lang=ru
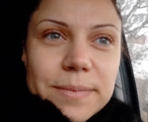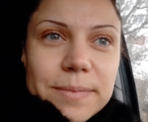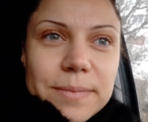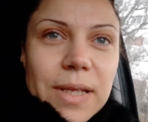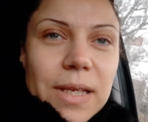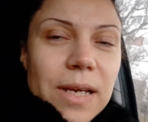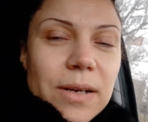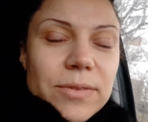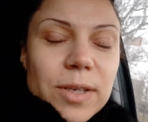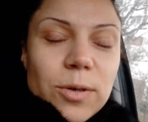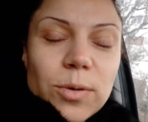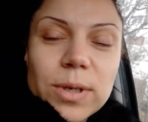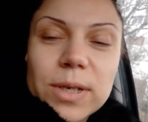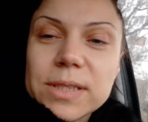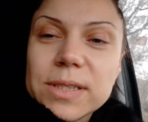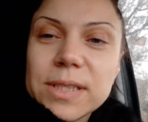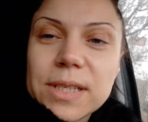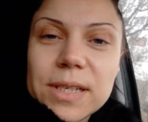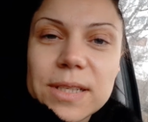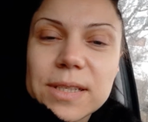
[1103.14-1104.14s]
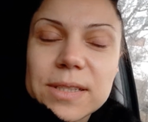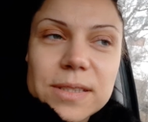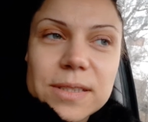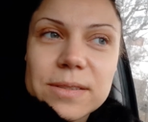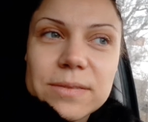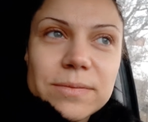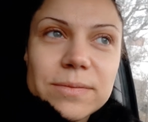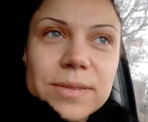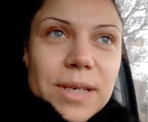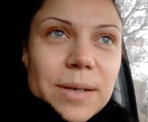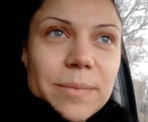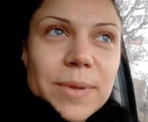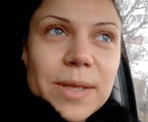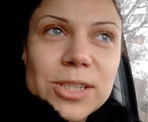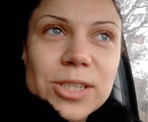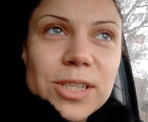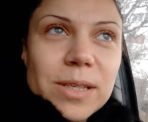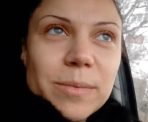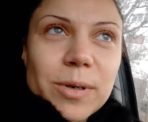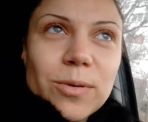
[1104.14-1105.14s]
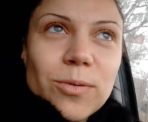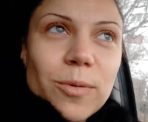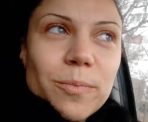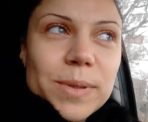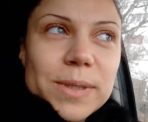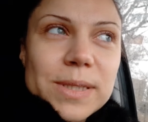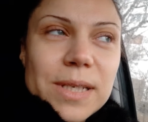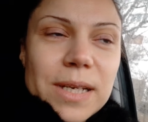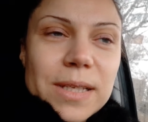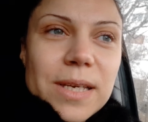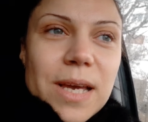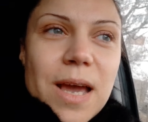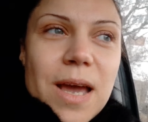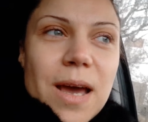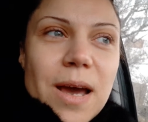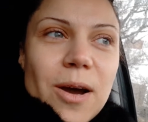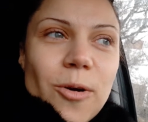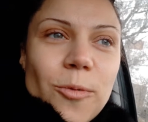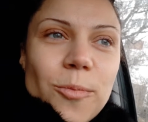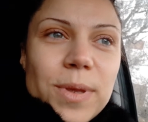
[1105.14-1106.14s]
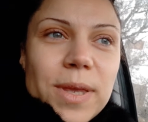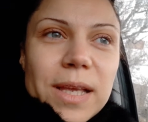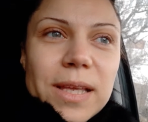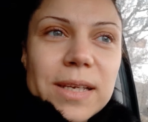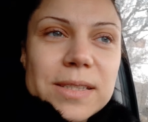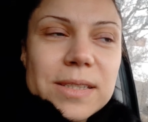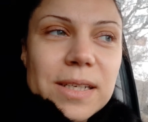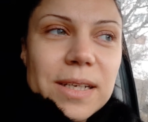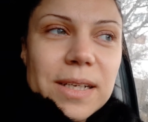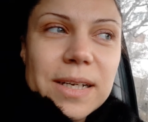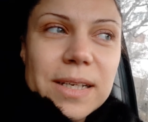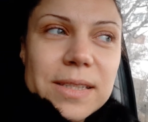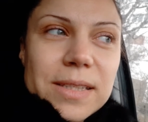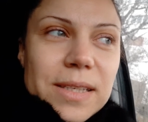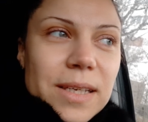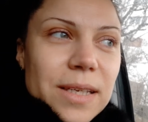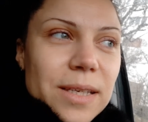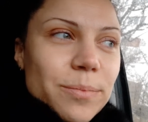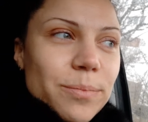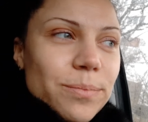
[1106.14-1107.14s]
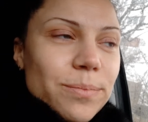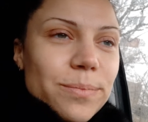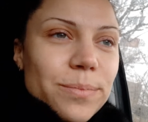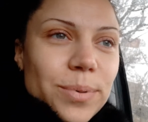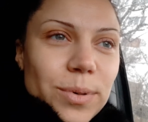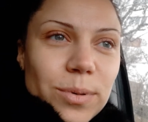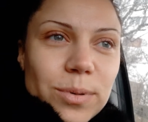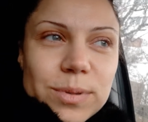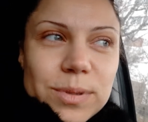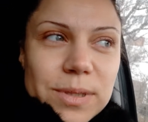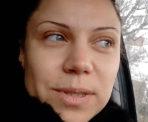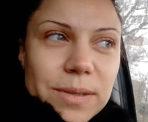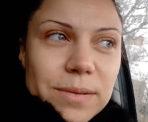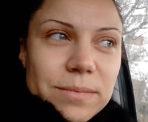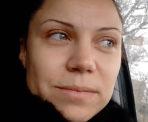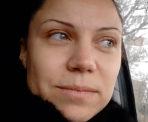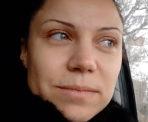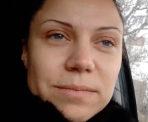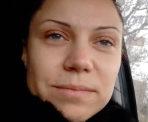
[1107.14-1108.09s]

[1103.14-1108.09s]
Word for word: И я в такой растерянности, я даже не могу описать. У меня несколько дней просто.